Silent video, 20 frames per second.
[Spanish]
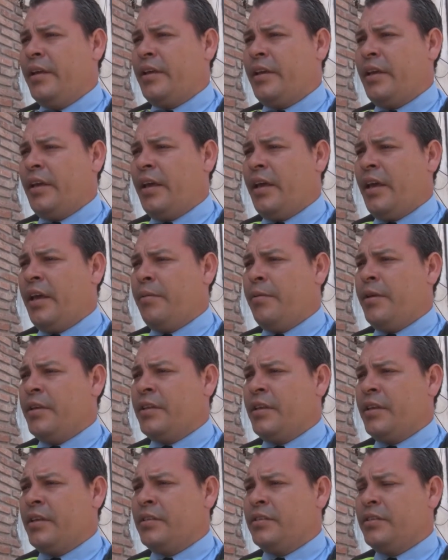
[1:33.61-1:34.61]
que
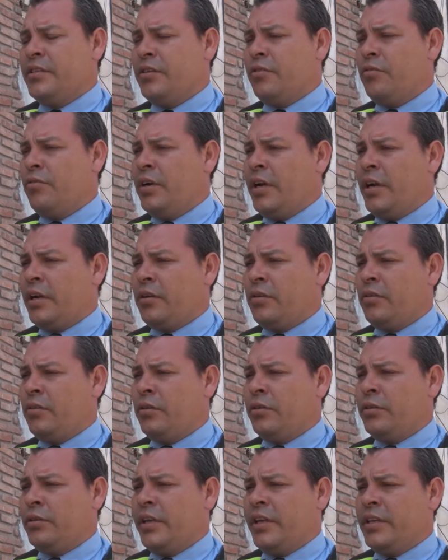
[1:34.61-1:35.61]
eviten circular
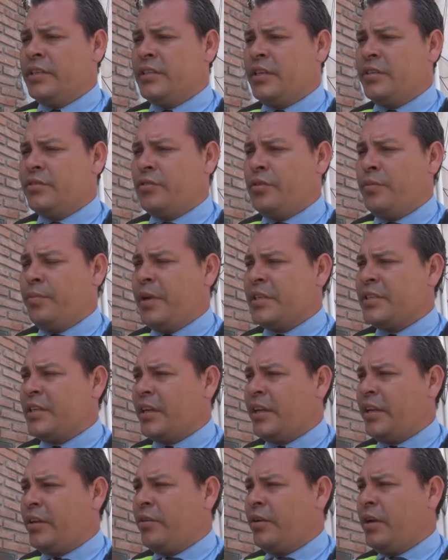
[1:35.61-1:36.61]
con exceso de
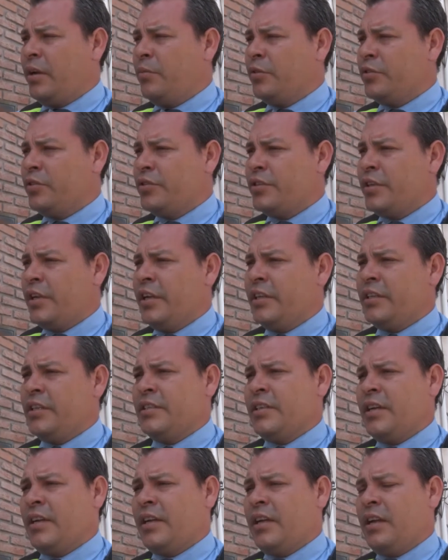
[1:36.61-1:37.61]
pasajeros en las
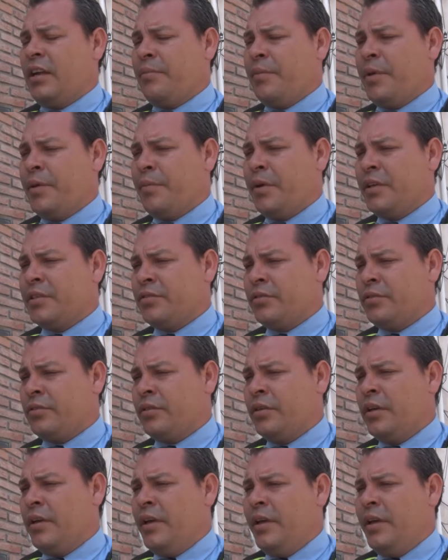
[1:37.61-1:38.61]
motocicletas ya que las mismas son